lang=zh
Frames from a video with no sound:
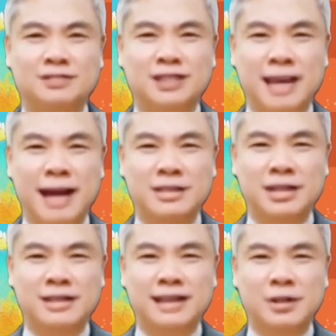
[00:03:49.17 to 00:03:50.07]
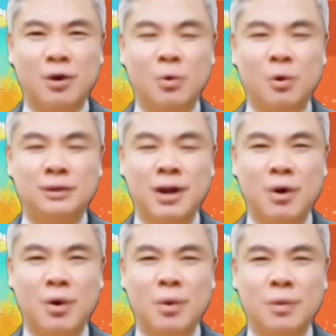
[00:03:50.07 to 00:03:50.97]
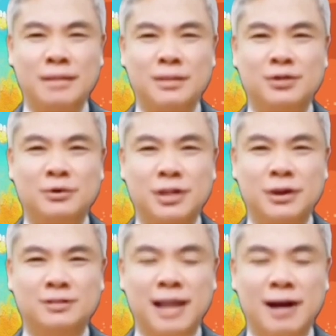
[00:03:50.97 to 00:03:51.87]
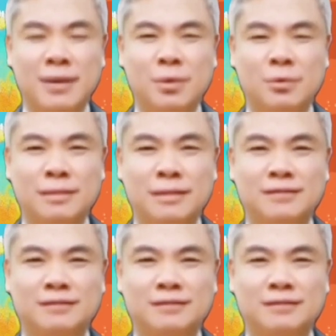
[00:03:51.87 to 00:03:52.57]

既然是你侬我侬组成的家庭，